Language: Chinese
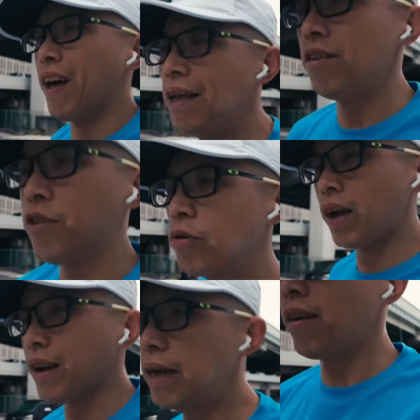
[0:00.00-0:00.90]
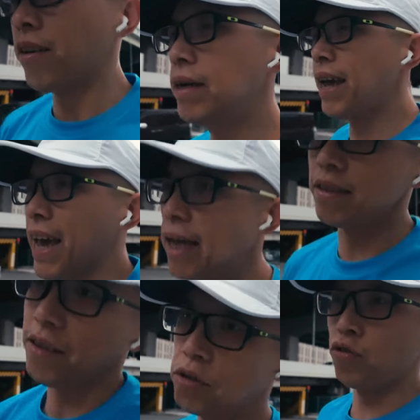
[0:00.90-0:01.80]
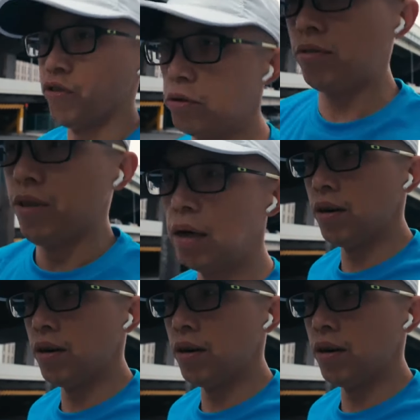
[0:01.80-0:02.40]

完，受伤这事儿是这样，就是